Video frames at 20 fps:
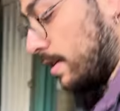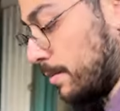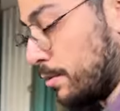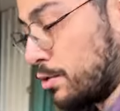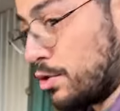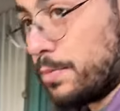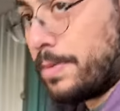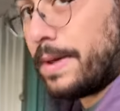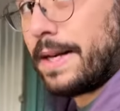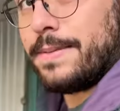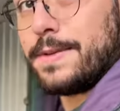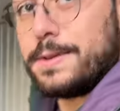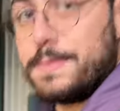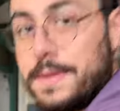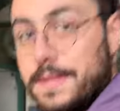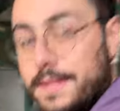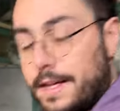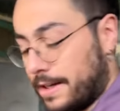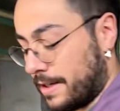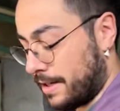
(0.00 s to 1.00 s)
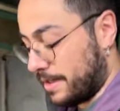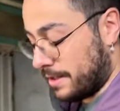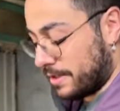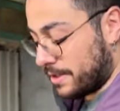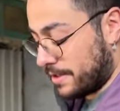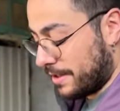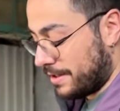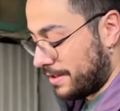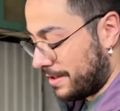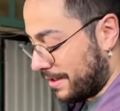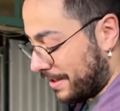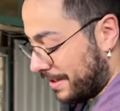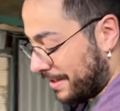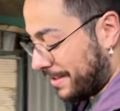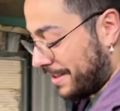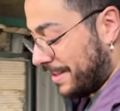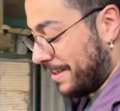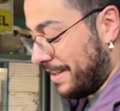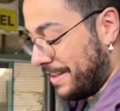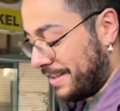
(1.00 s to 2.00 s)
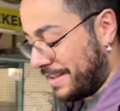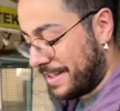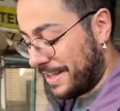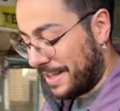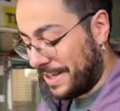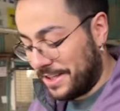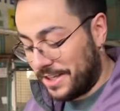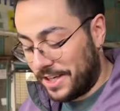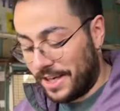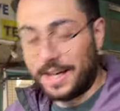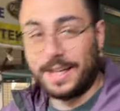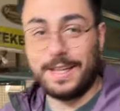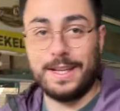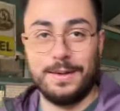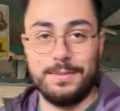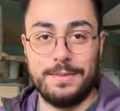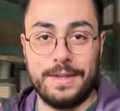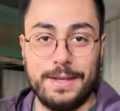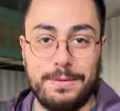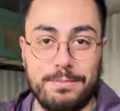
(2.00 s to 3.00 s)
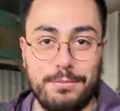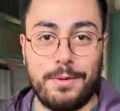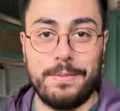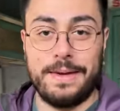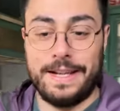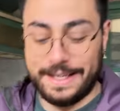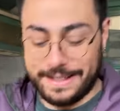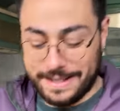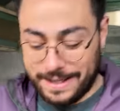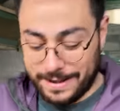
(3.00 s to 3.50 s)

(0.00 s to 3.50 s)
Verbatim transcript: Valla bütün paramız bitti arkadaşlar. Hatta iki tane kek alalım dedik Mami ile